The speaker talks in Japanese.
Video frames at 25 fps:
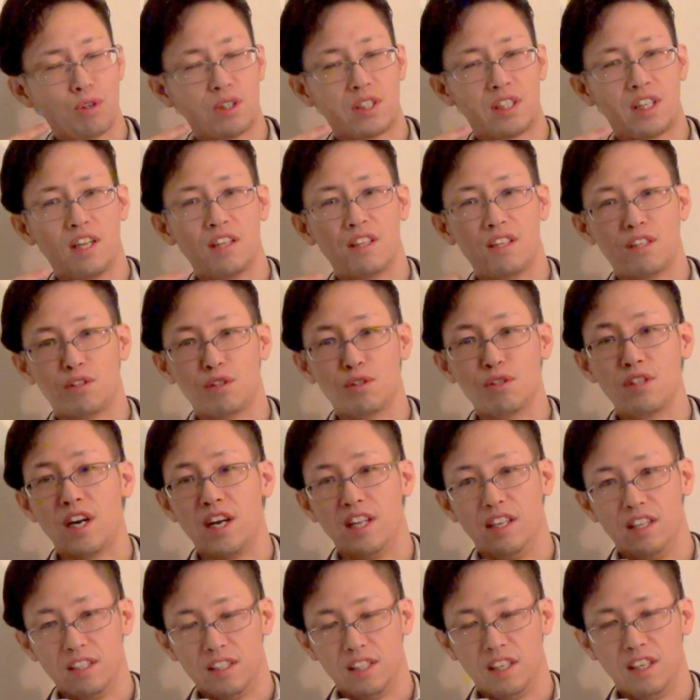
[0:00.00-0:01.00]
したんでしょ」ぐら
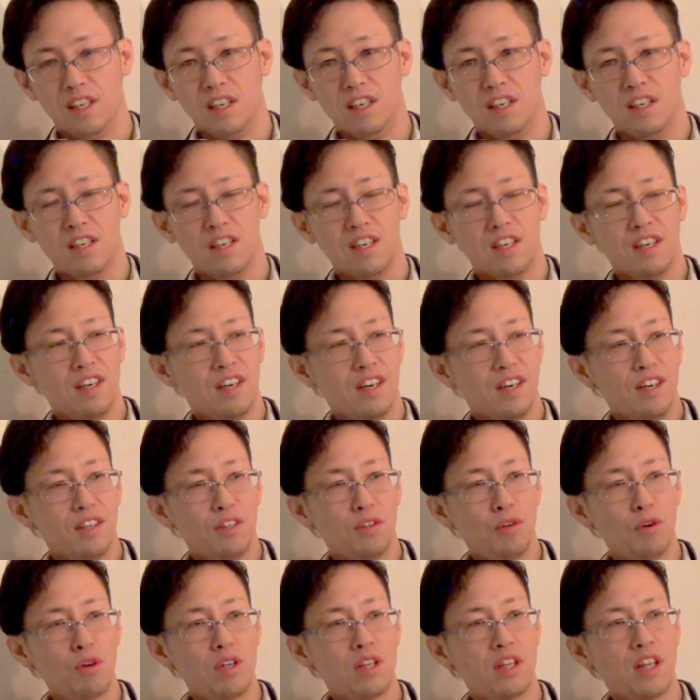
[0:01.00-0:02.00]
いなさ
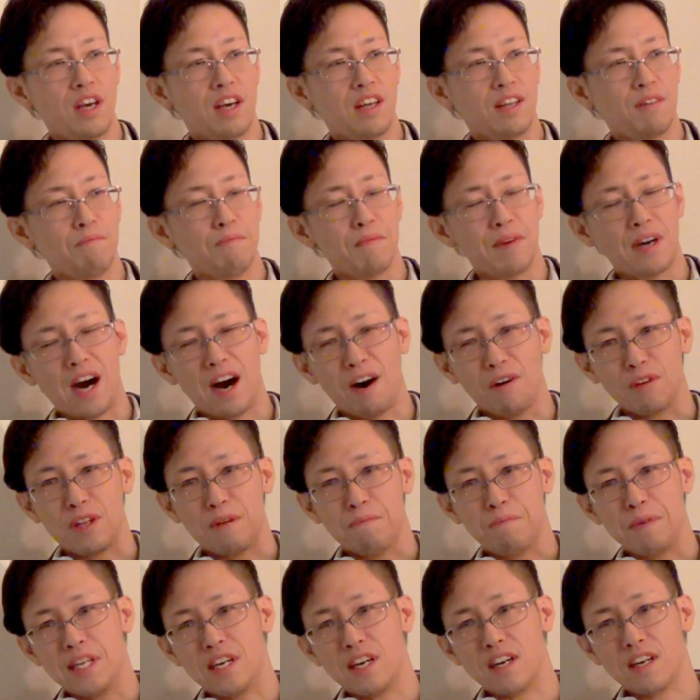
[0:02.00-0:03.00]
ノリで顔で
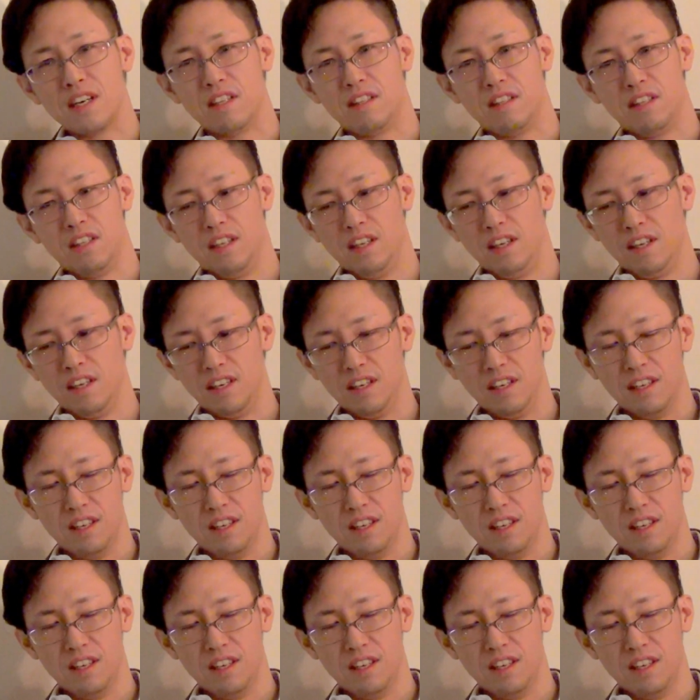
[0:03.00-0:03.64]
見られて、